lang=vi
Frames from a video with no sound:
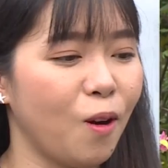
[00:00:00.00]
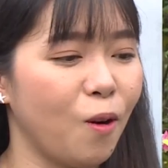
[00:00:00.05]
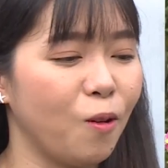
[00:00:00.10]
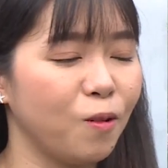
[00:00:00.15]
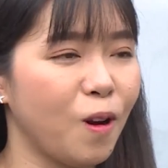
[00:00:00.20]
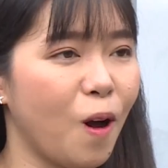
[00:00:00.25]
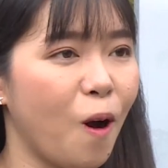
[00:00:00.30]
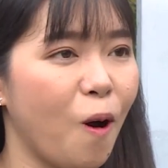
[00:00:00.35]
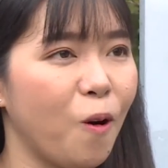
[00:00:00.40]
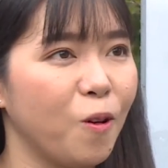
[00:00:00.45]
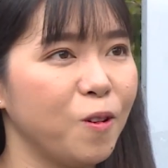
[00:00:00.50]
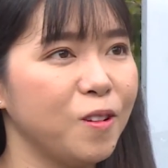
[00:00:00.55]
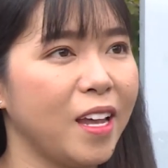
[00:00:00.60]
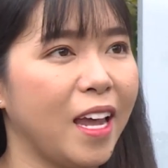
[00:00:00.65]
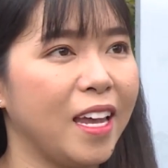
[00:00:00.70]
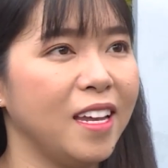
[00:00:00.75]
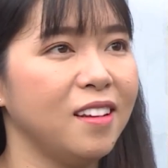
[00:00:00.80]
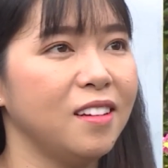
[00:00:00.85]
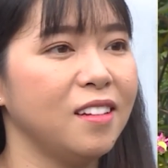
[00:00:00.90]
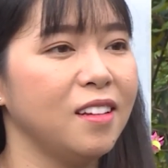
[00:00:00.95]
hồ đồ
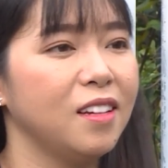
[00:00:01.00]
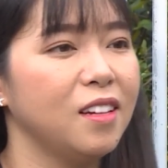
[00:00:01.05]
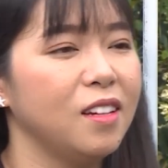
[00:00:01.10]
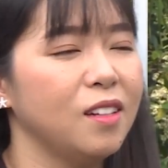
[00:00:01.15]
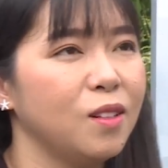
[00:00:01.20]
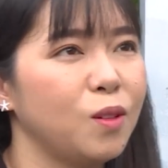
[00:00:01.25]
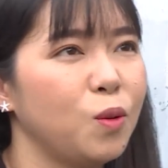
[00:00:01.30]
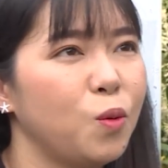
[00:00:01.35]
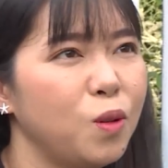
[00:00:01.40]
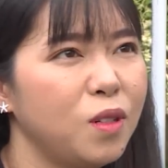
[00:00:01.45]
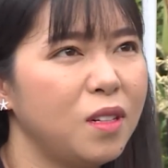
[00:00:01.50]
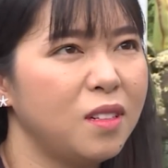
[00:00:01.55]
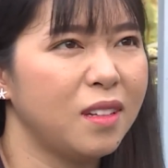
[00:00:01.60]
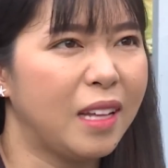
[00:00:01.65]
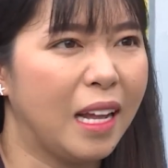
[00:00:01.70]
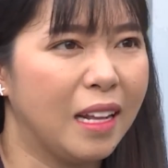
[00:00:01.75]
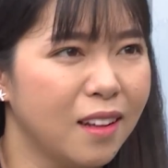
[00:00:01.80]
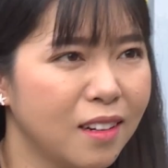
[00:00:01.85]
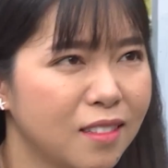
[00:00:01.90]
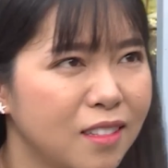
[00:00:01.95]
vậy tôi
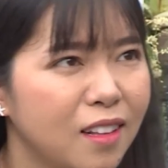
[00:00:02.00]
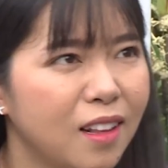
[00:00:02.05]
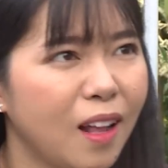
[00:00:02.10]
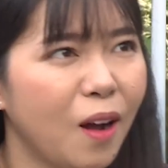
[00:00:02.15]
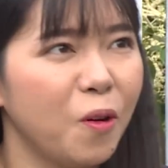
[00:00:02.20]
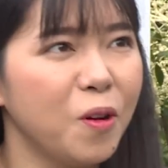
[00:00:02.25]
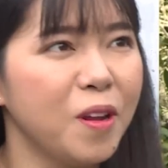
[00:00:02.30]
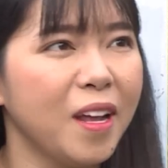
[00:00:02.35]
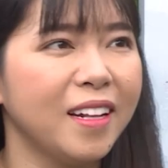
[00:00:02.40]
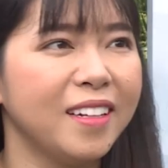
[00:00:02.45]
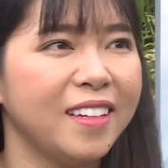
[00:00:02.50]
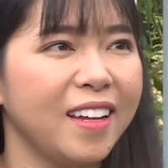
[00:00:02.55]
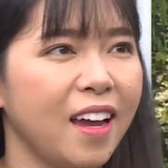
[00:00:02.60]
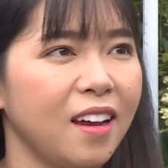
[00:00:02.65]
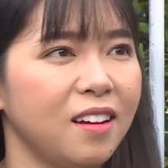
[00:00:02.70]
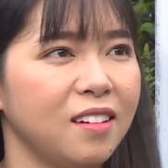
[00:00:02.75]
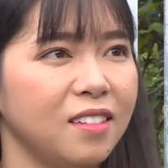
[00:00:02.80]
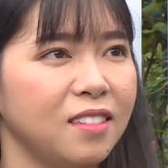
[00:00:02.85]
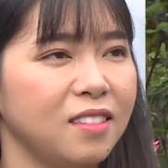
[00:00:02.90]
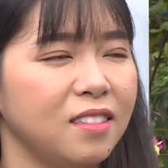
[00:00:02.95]
thành thật xin lỗi anh nha